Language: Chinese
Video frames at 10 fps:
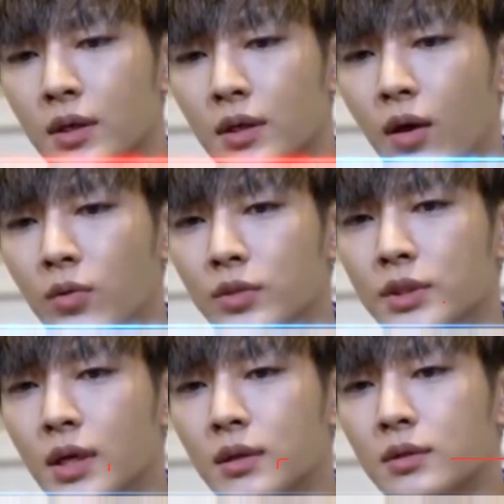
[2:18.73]
中。
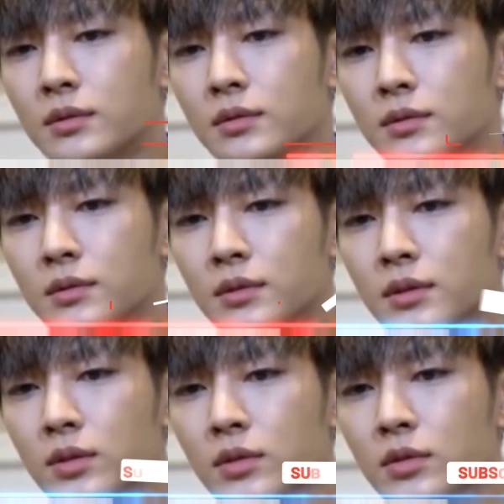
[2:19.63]
现场目
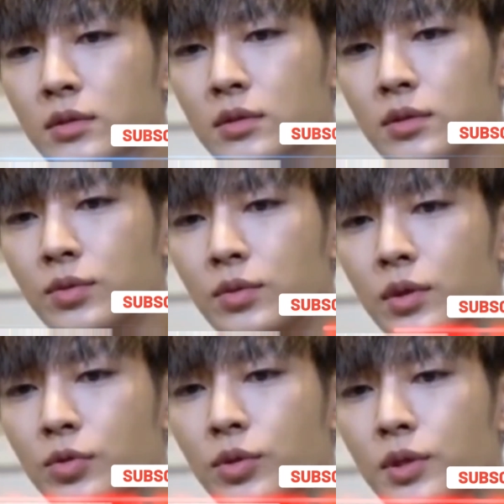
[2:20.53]
前有大批媒
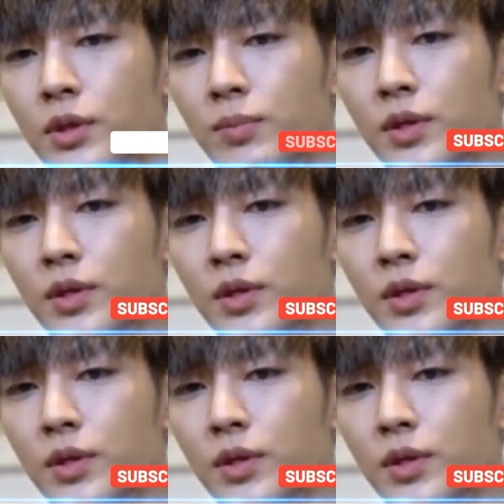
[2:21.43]
体守